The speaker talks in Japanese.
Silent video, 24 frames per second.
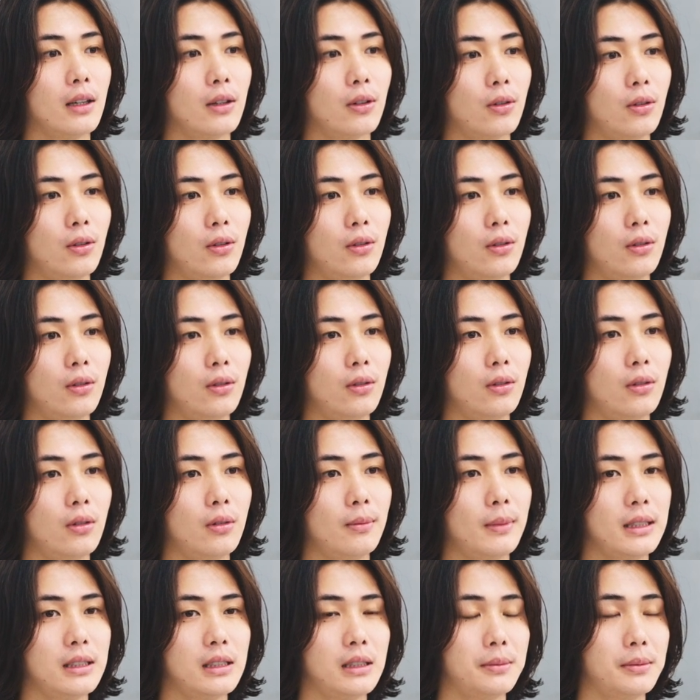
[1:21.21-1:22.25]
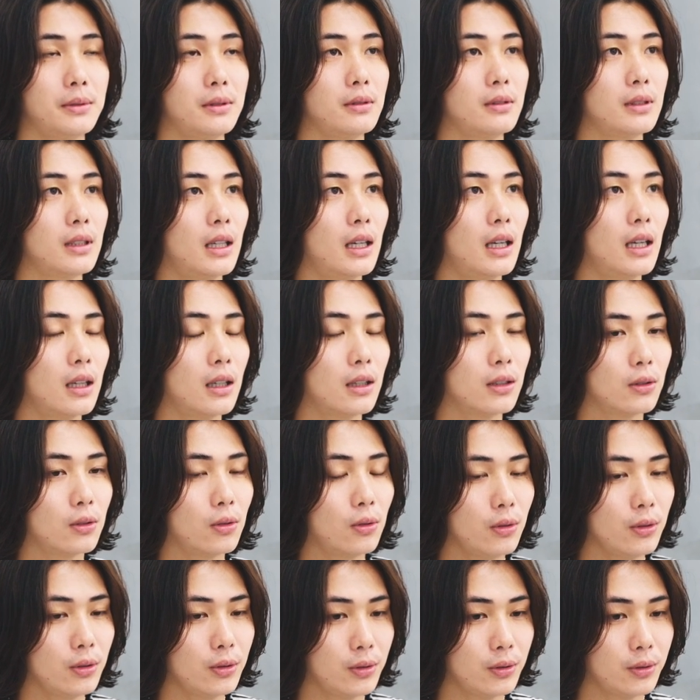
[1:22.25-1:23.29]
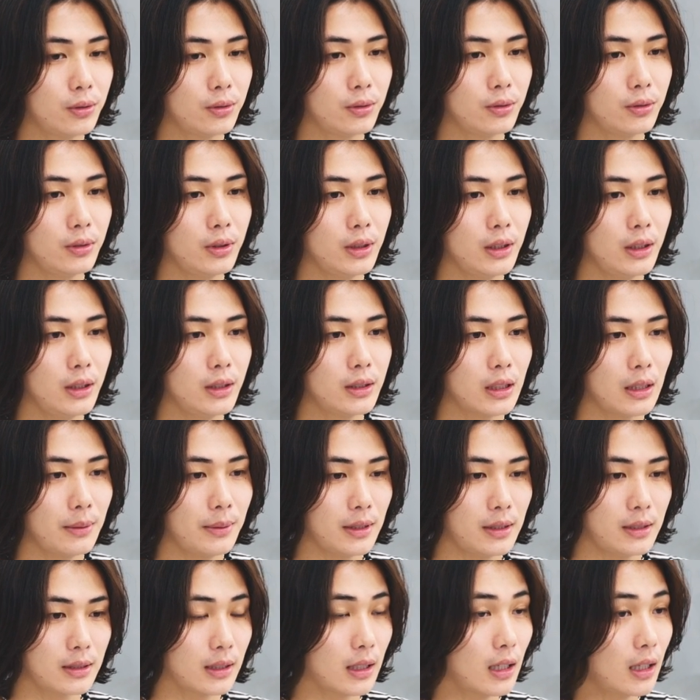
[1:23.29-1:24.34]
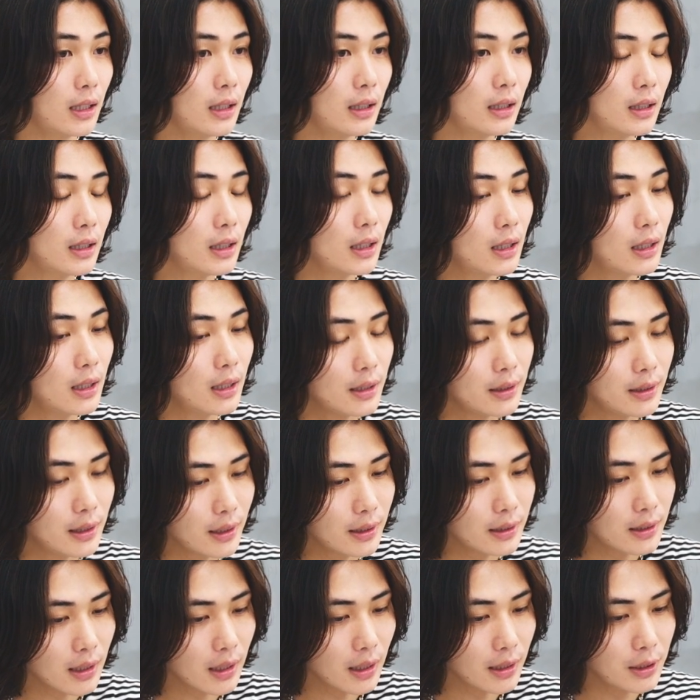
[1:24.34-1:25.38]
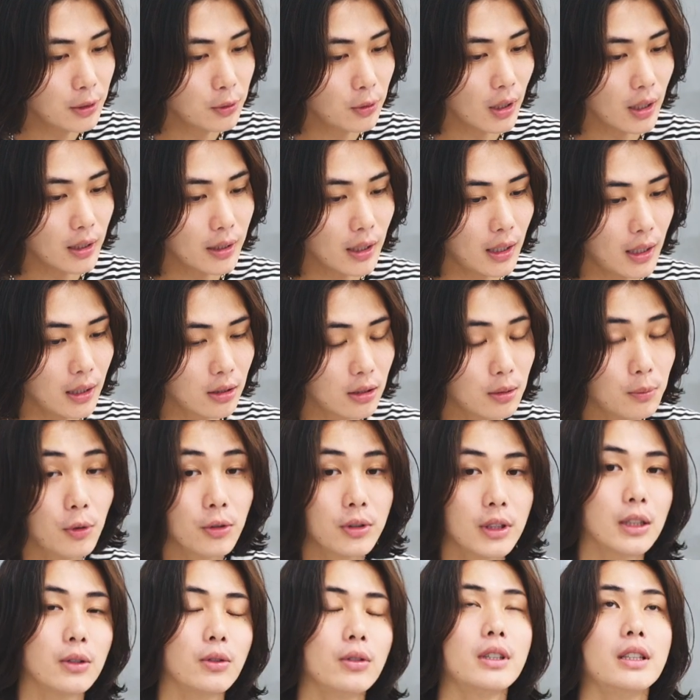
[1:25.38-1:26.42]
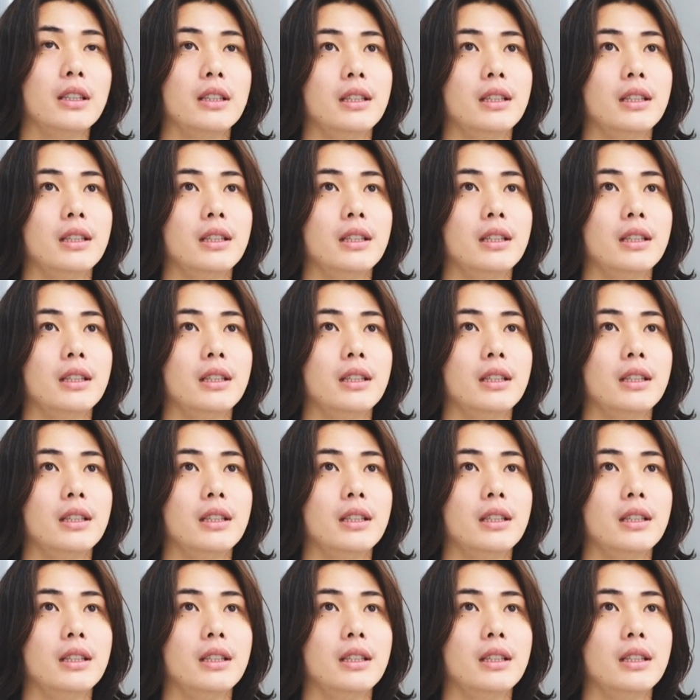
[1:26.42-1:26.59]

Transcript: こう、まあ、自分がどういうふうに差別化できたらいいのかなと思った時